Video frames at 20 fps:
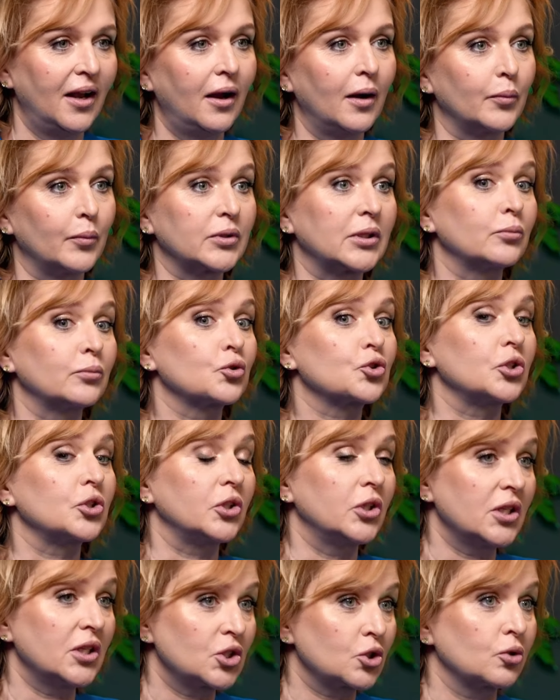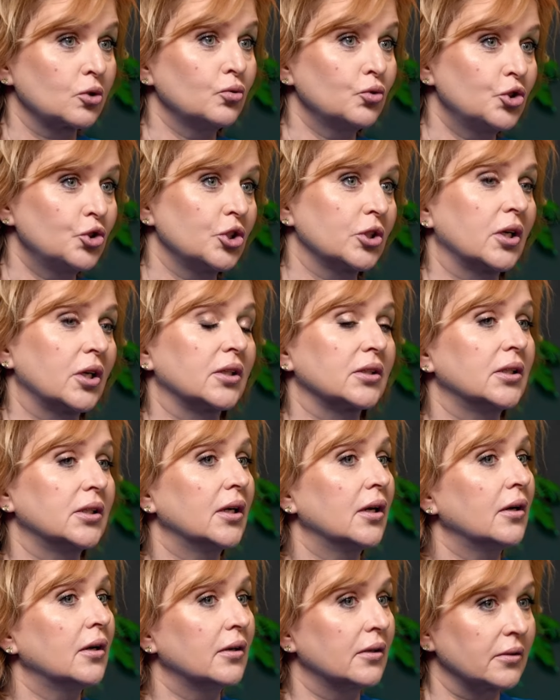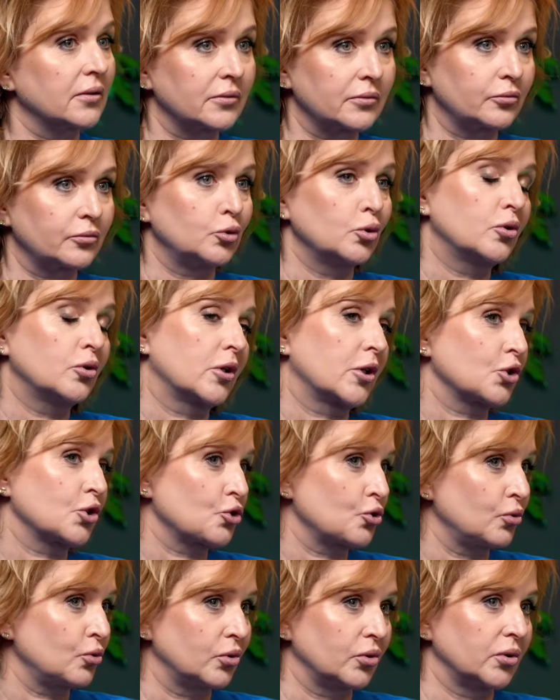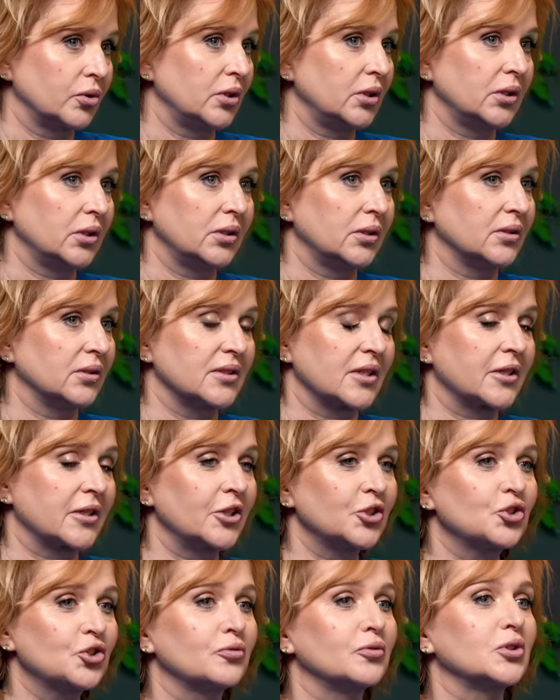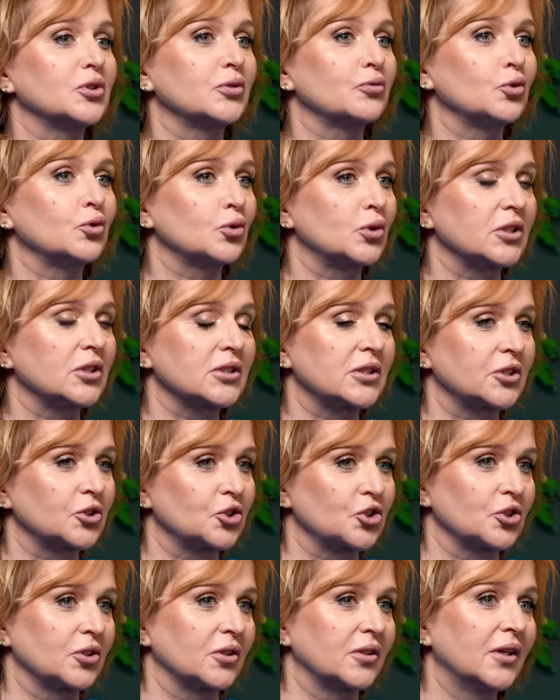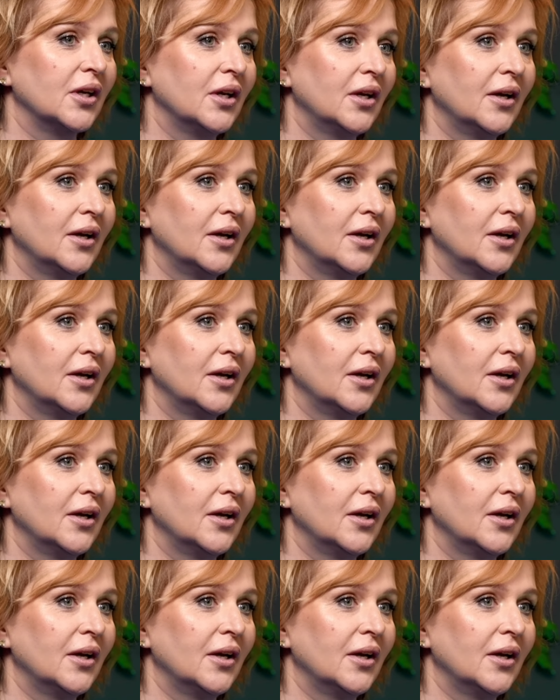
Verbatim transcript: Потому что есть случаи, когда все хорошо и заканчивается все достаточно